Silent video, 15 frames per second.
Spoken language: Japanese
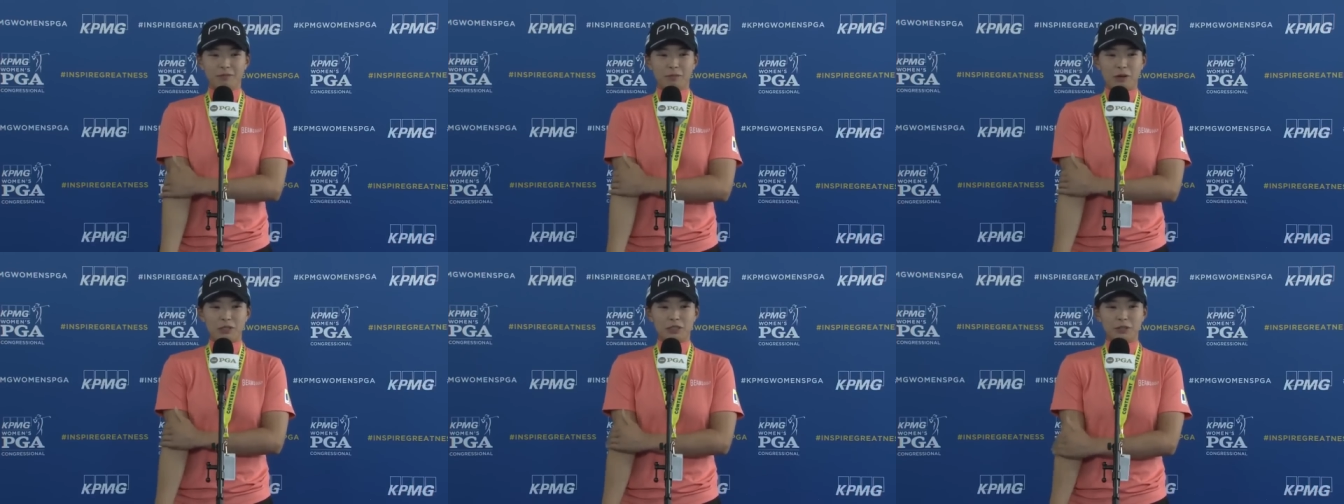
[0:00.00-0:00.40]

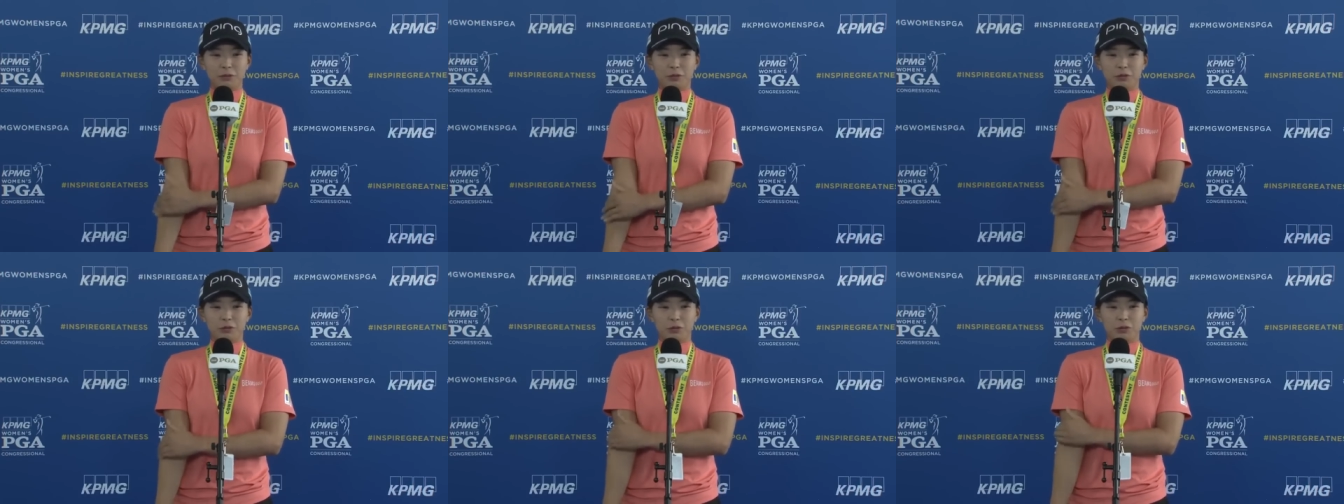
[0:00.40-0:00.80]
まあ、
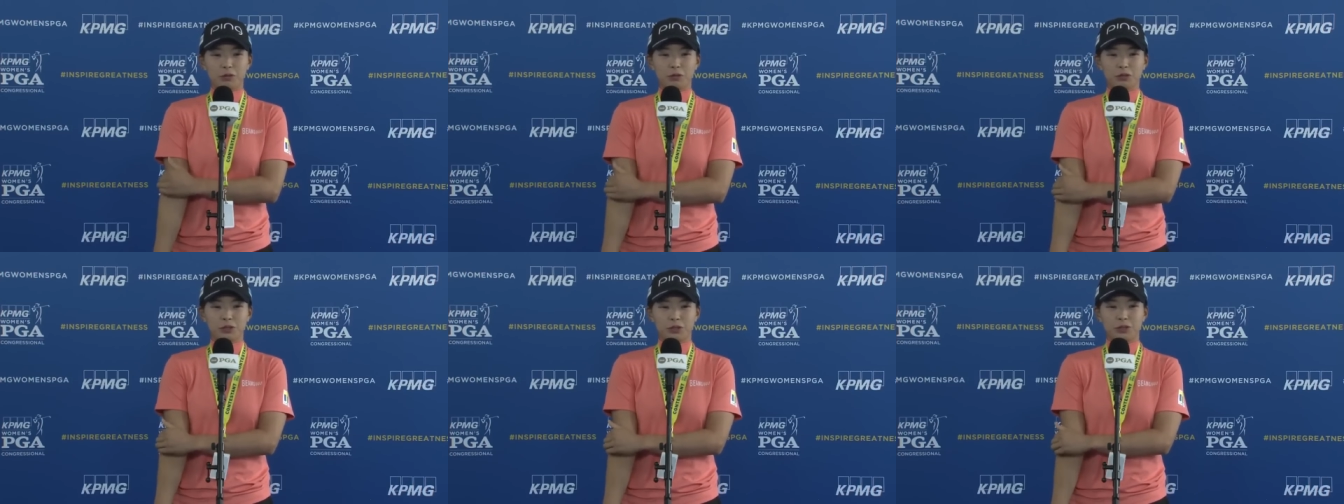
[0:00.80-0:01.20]
シェブロンの
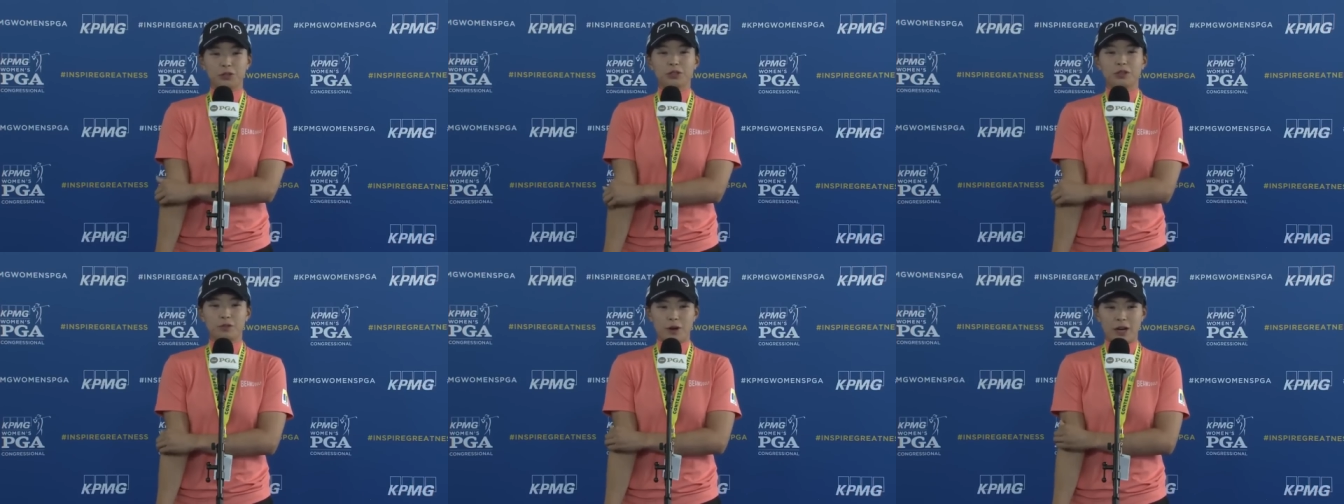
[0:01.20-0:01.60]
コース
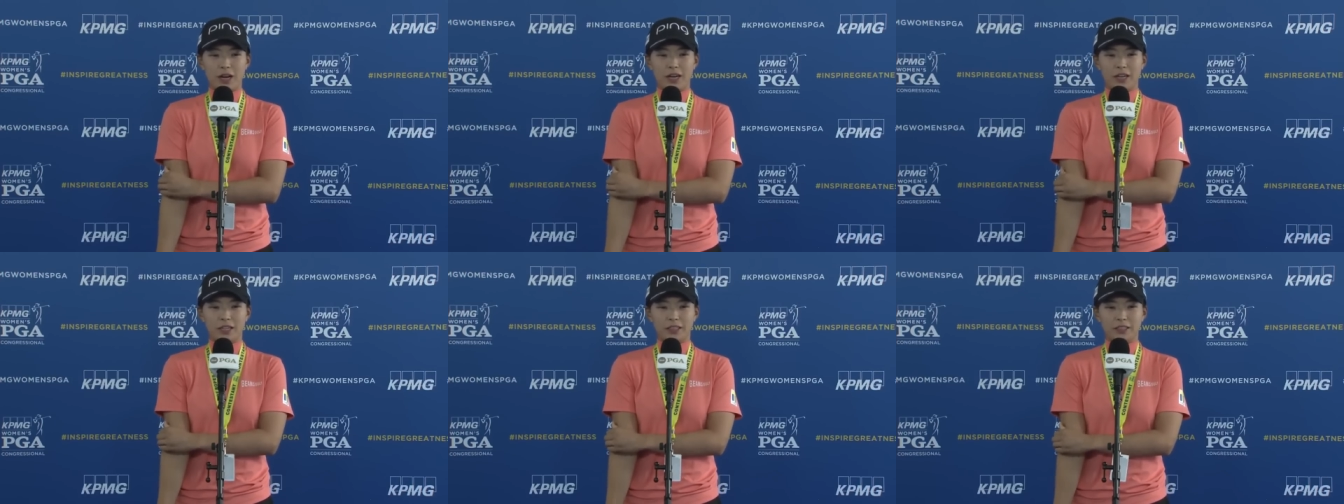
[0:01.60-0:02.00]
より
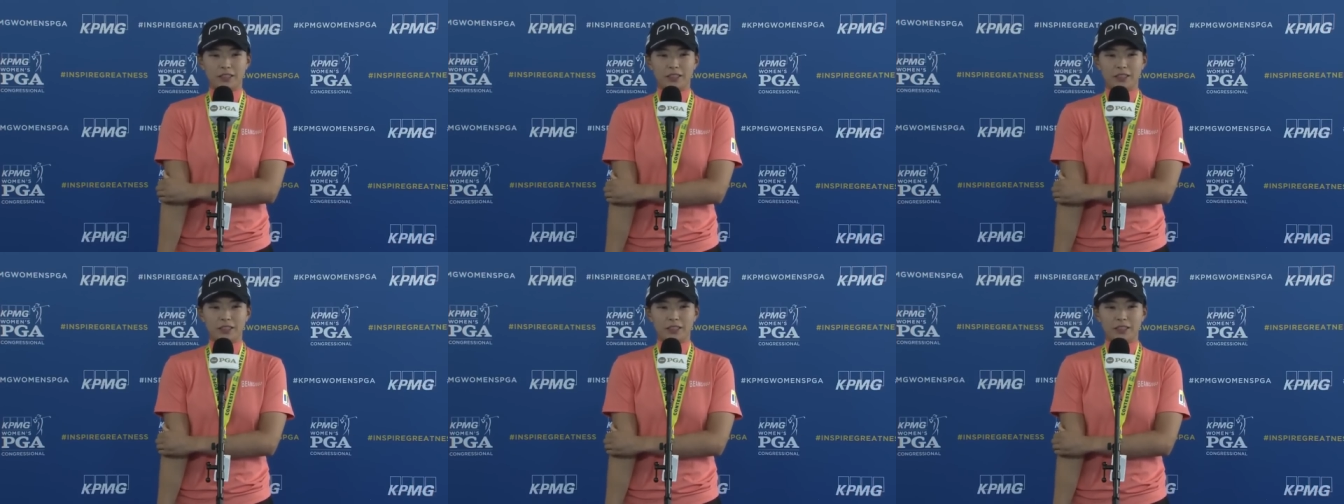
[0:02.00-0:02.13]
は